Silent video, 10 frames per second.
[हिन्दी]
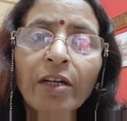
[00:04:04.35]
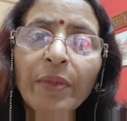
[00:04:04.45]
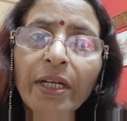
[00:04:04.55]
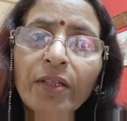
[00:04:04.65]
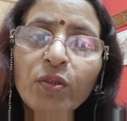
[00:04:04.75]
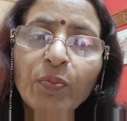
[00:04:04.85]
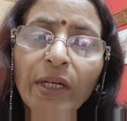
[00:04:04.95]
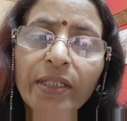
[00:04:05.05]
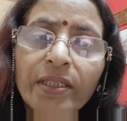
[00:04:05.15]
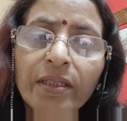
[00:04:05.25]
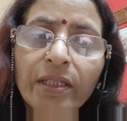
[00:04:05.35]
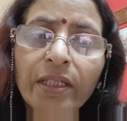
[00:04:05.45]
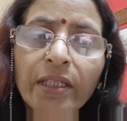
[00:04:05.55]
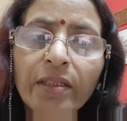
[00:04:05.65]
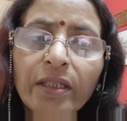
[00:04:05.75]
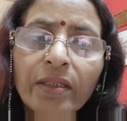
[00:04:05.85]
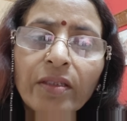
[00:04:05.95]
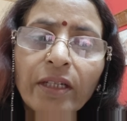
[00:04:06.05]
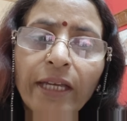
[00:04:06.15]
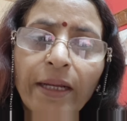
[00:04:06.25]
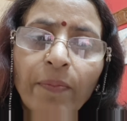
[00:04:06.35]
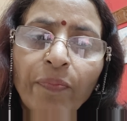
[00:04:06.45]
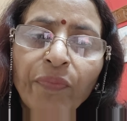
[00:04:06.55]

हमारा जो पारिस्थितिकी तंत्र है